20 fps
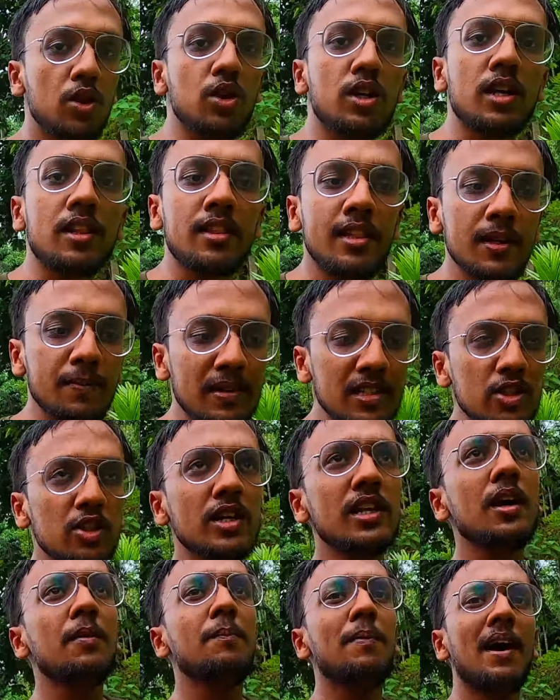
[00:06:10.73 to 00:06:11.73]
तो रास्ते में
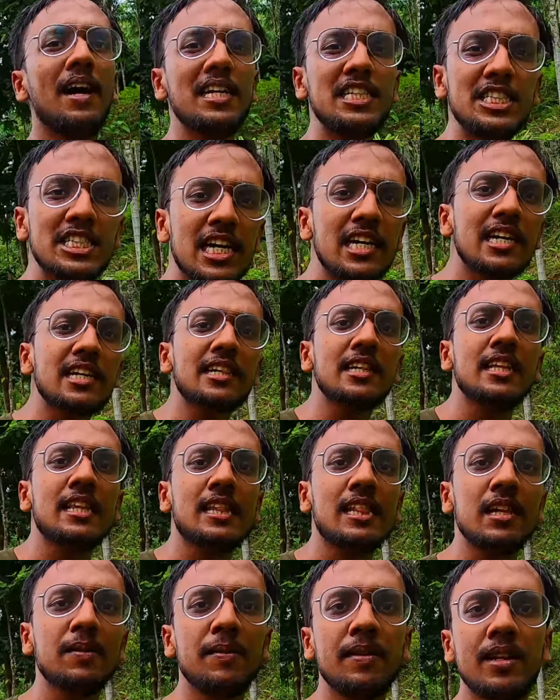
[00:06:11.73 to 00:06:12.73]
जो है ना बारिश आ रही थी
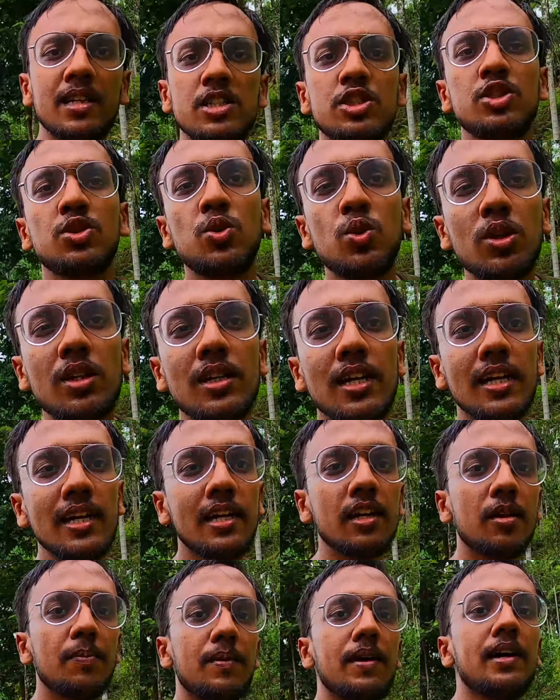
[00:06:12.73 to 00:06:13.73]
इसलिए मैंने शूट
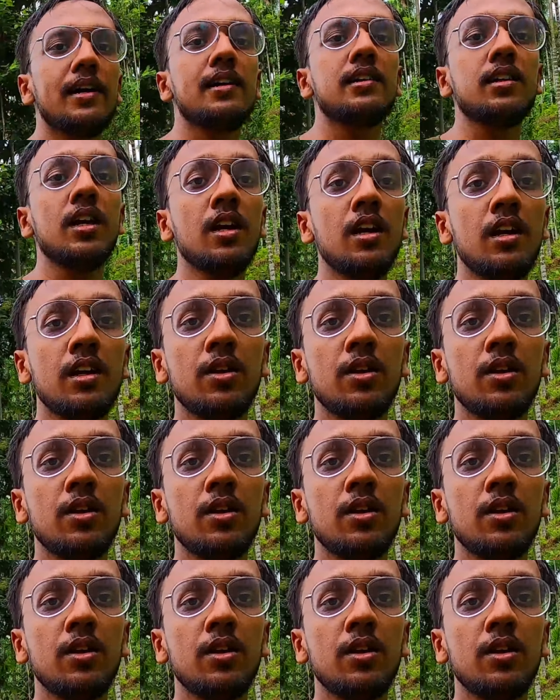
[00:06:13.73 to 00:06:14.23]
नहीं कर पाया है